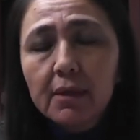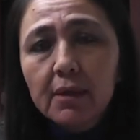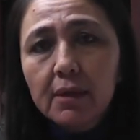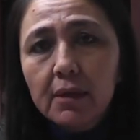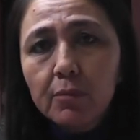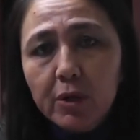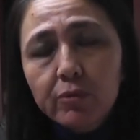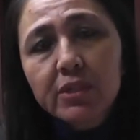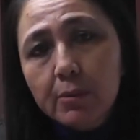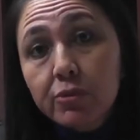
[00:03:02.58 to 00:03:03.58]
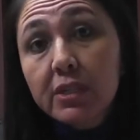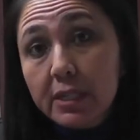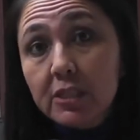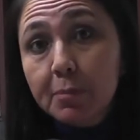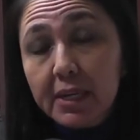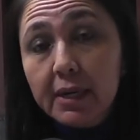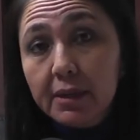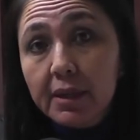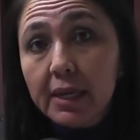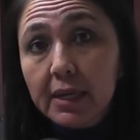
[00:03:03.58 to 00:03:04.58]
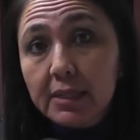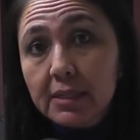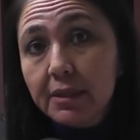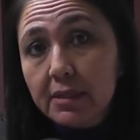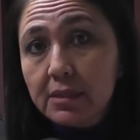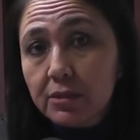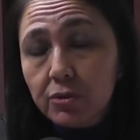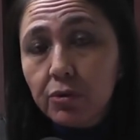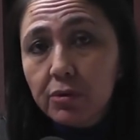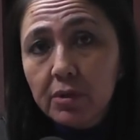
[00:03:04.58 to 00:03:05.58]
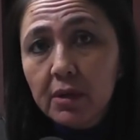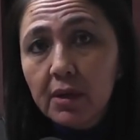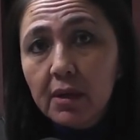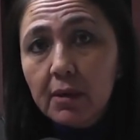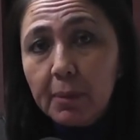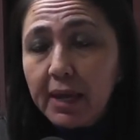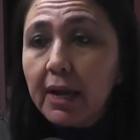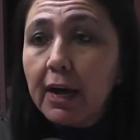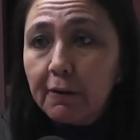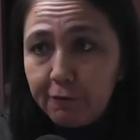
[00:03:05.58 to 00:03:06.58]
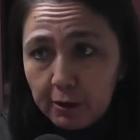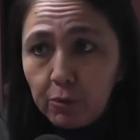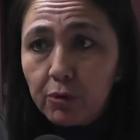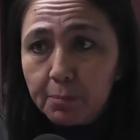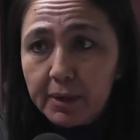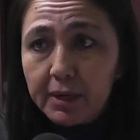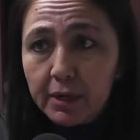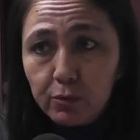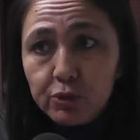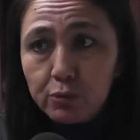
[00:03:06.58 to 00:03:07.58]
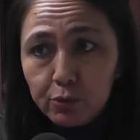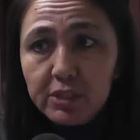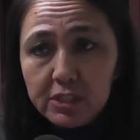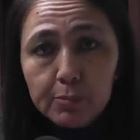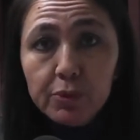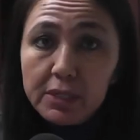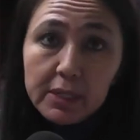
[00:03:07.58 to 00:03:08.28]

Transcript: y bueno, estamos en espera de que esta decisión venga a favor para nuestro municipio de